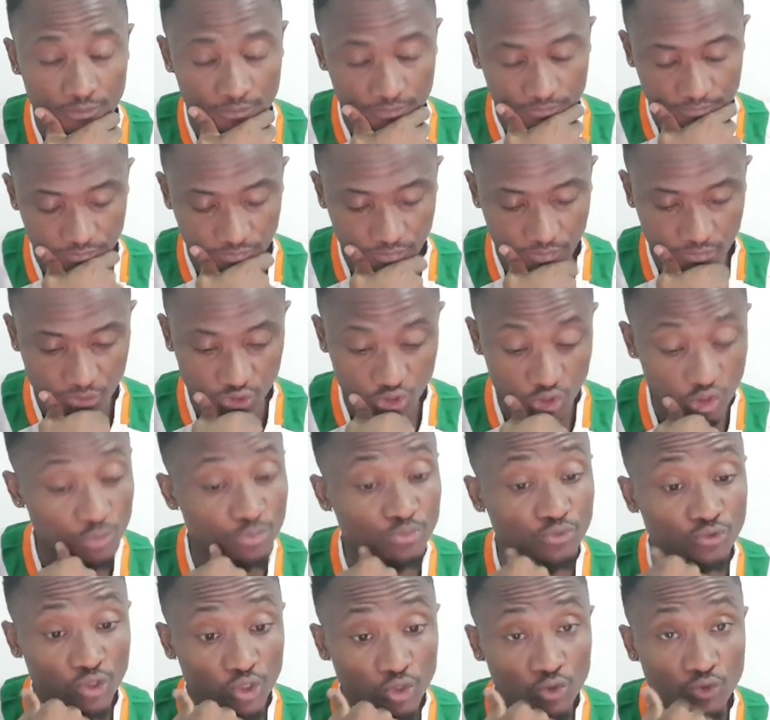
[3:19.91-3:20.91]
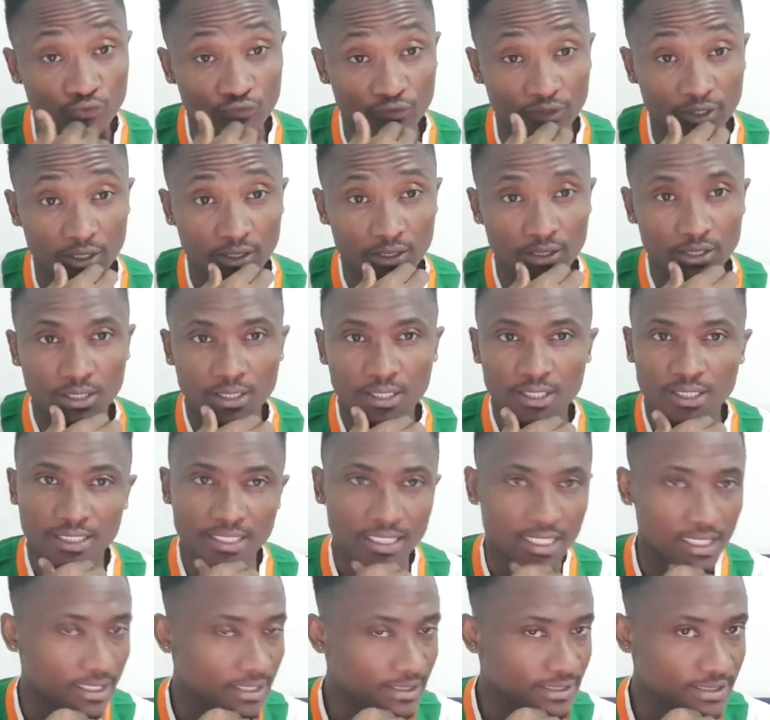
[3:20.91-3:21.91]
Mes chers soldats,
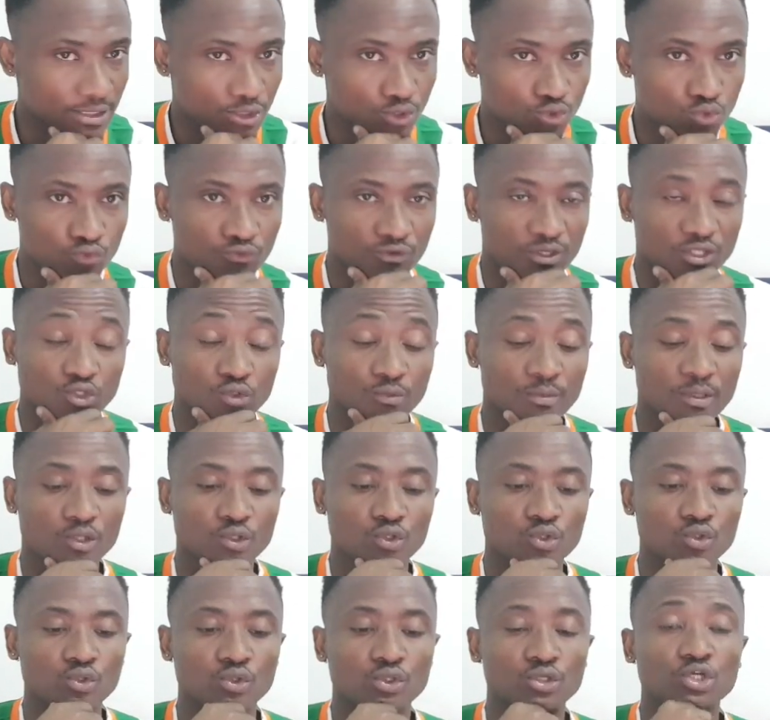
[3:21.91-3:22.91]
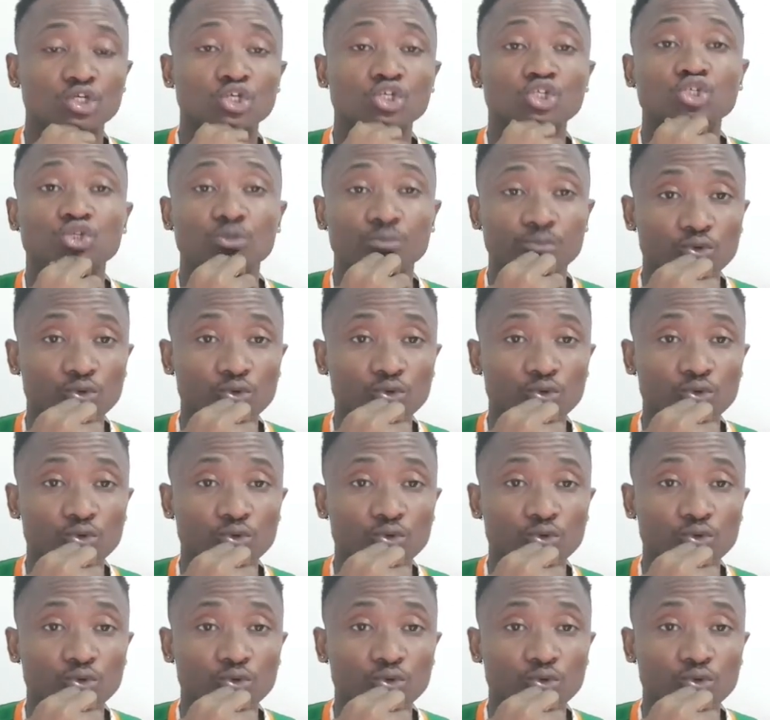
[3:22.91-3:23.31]
je voudrais